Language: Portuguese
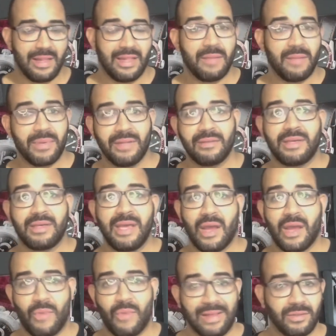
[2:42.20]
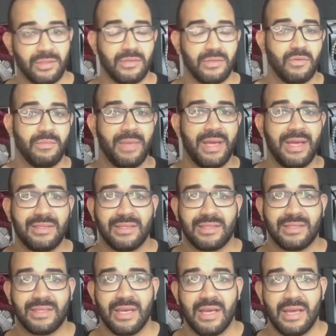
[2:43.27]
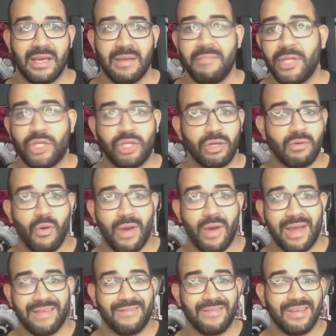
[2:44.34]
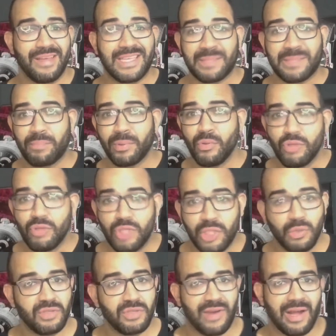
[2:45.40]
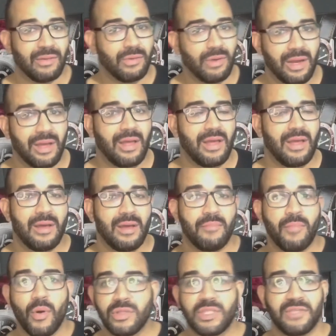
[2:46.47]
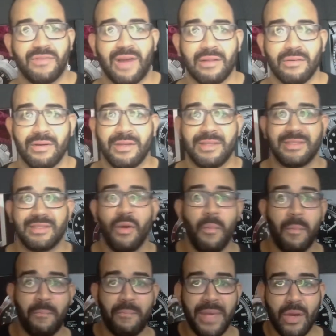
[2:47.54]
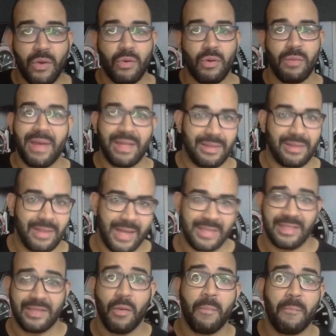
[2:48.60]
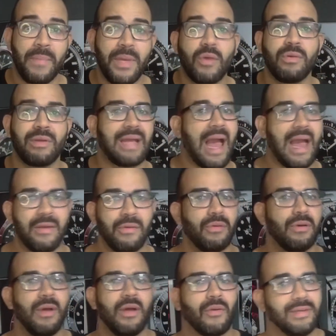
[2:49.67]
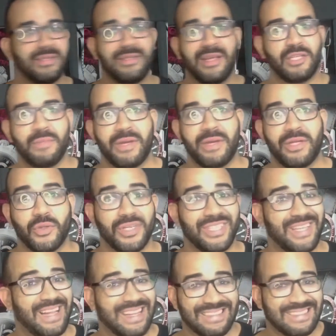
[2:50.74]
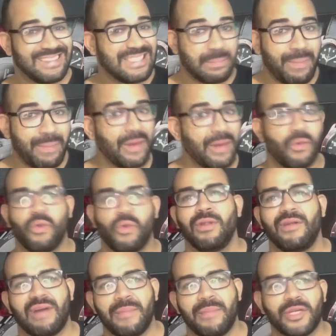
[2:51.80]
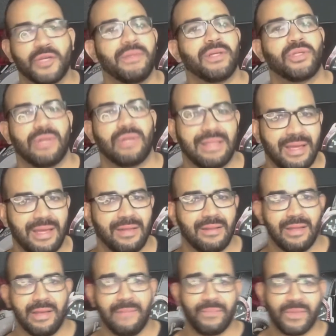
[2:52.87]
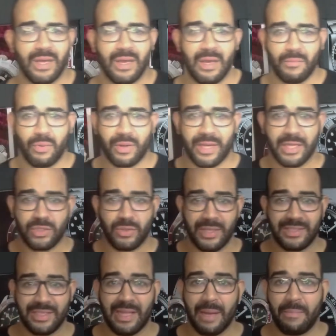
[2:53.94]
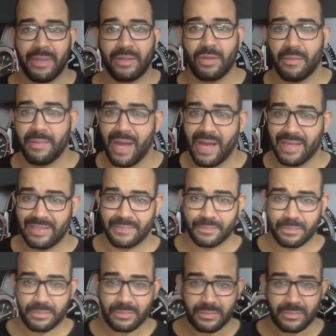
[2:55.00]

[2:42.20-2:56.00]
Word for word: Lembrando que em 4, 5 meses, Bitcoin explodiu de valor, Bolsa de valores deu um pico, B3, né? deu um pico e caiu. Coincidentemente, hoje ela despencou novamente, começou a derreter por questões da Petrobras.